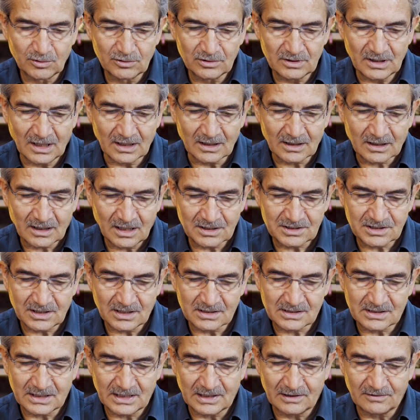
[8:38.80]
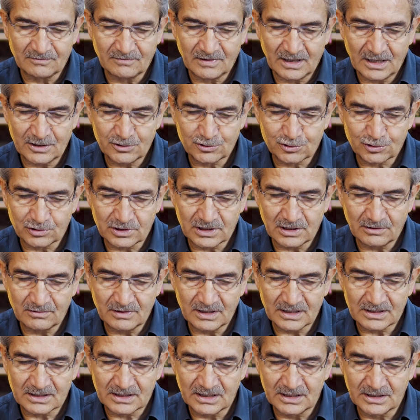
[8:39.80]
bundan kaç asır evvel şu
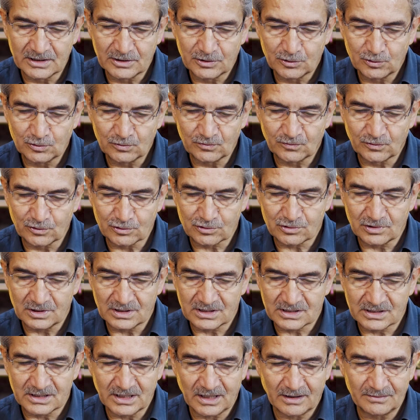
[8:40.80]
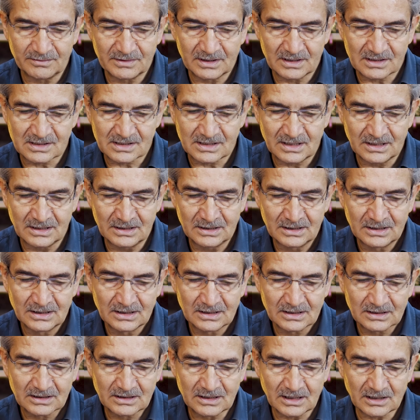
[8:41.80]
devletin nüfusu İslamiyesi
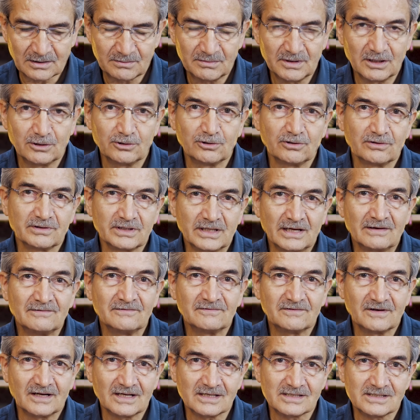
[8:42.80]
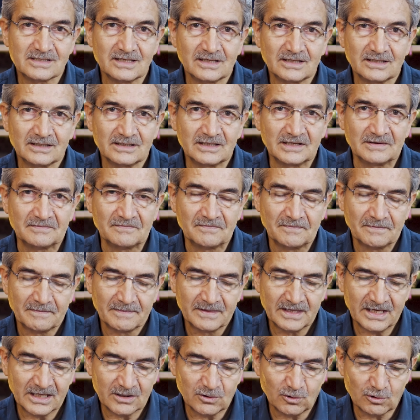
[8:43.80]
40 milyondan fazlaydı.
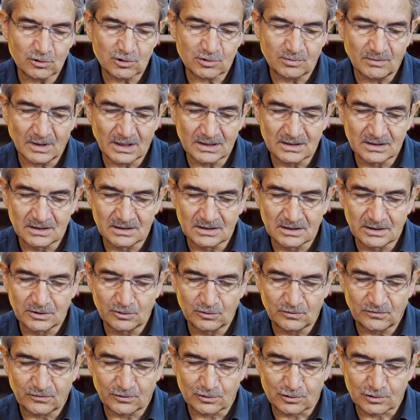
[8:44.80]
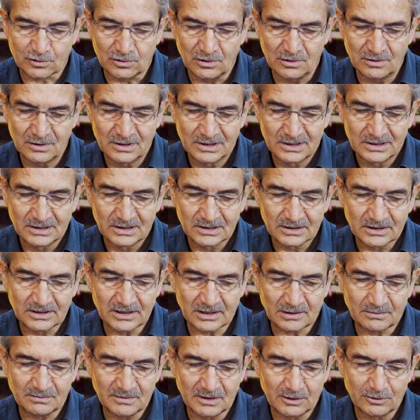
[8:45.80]
Yani Osmanlı'nın nüfusu
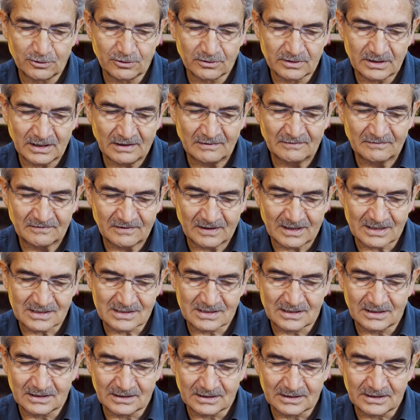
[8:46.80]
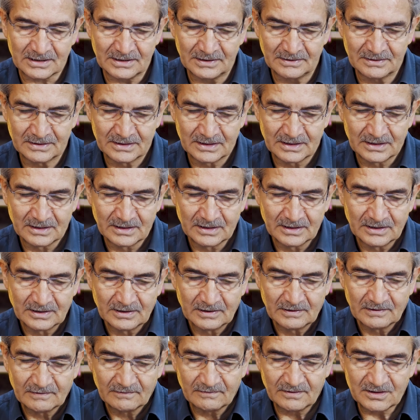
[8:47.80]
40 milyondan fazlaydı.
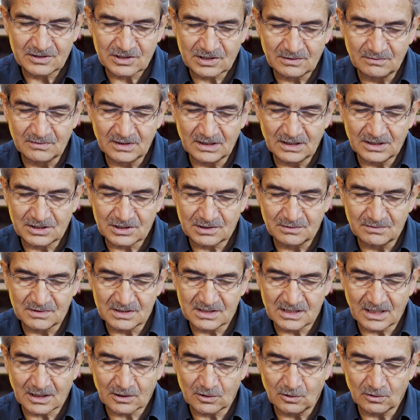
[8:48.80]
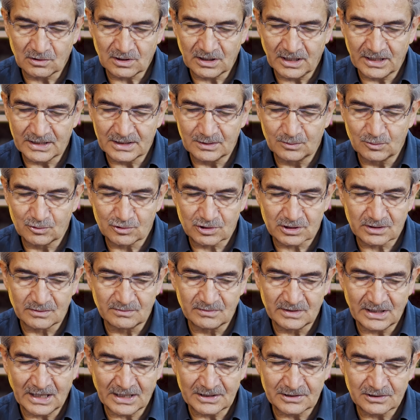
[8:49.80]
Ve şimdi içimizdeki o
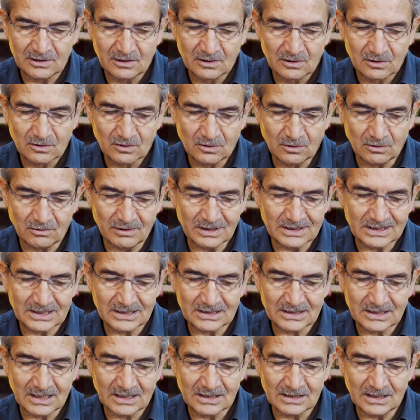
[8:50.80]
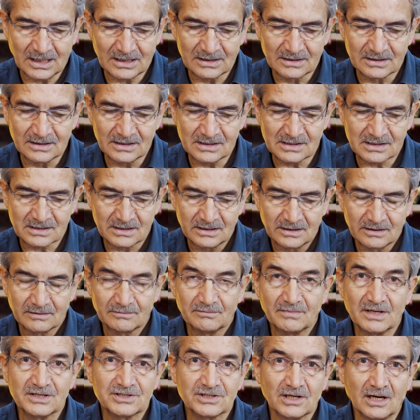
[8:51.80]
gayrimüslimler o vakitte yalnız
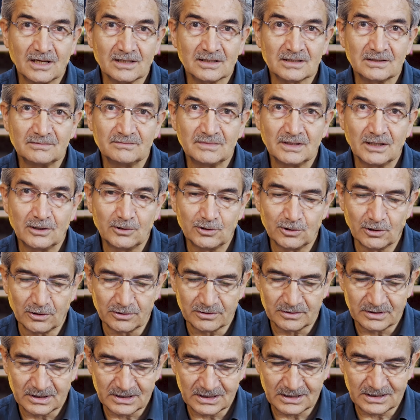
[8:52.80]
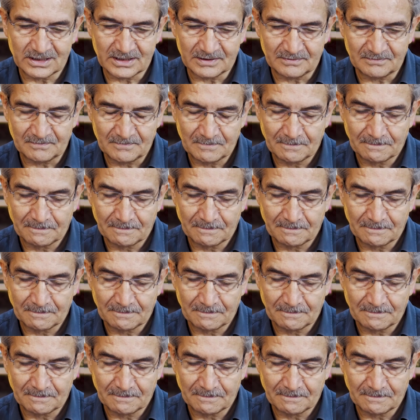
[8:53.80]
5-6 milyon idi.